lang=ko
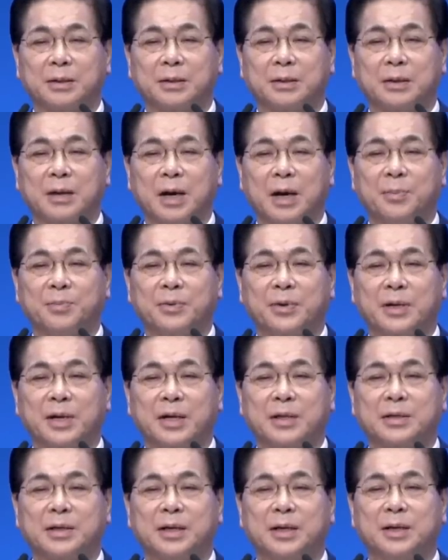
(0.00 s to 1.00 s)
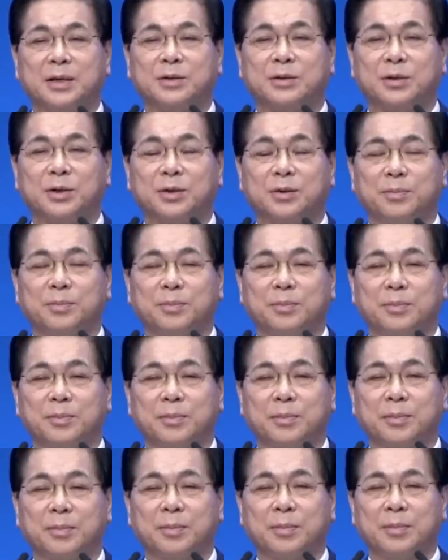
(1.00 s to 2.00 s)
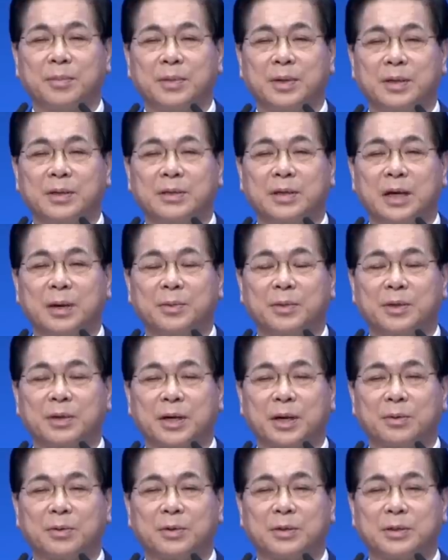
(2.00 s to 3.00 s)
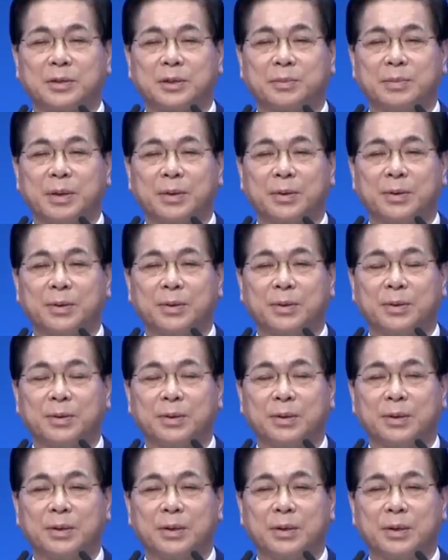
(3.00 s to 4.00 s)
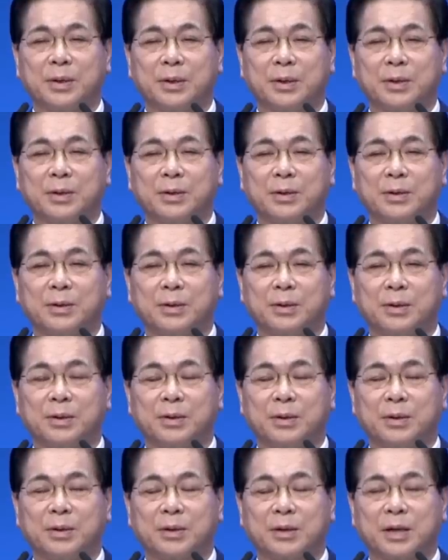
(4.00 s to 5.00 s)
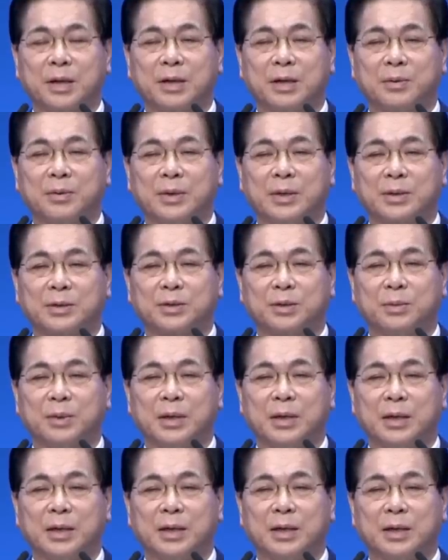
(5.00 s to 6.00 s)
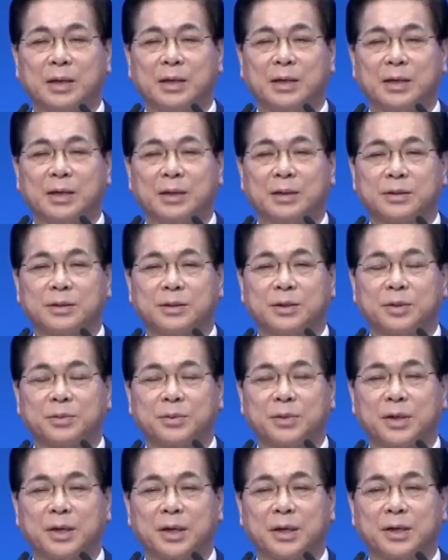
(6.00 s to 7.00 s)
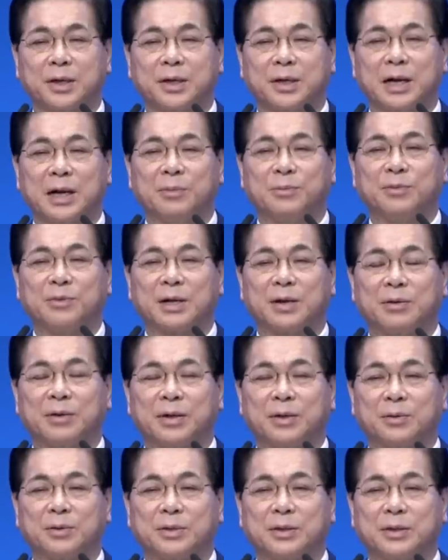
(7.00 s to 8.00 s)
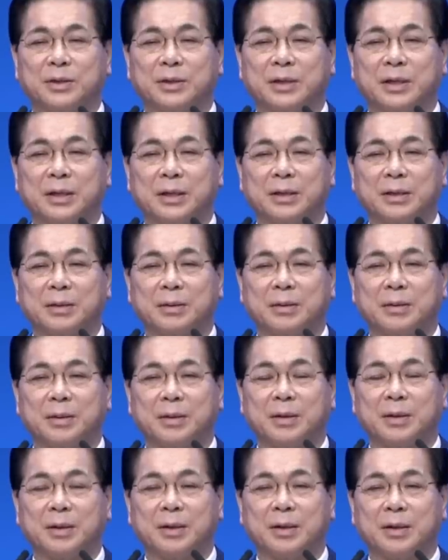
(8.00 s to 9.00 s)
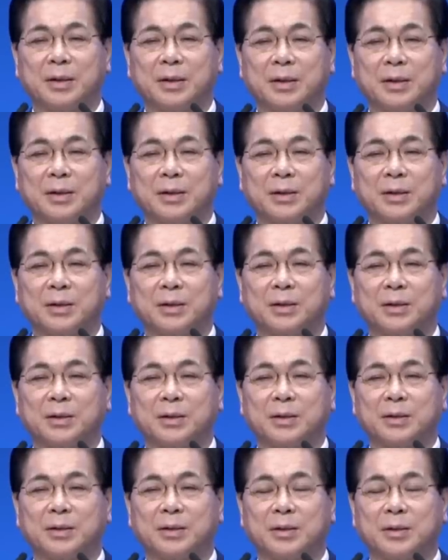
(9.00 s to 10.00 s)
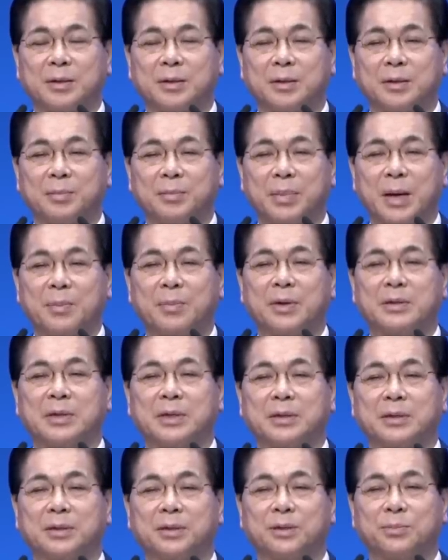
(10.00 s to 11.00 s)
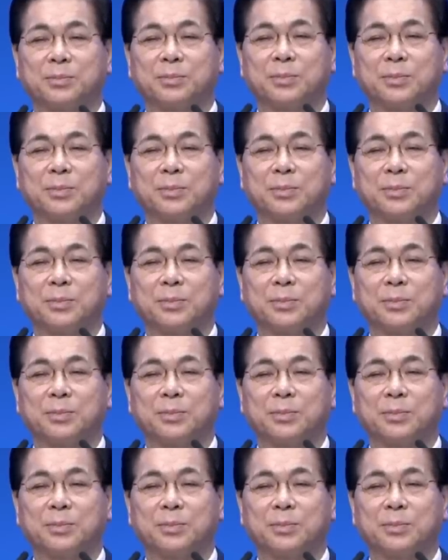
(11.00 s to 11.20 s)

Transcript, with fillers: 아프리카에 제일 처음 이슬람이 들어간 곳이 바로 케냐와 소말리아 접경에는 라모라고 하는 곳인데 거기는 100%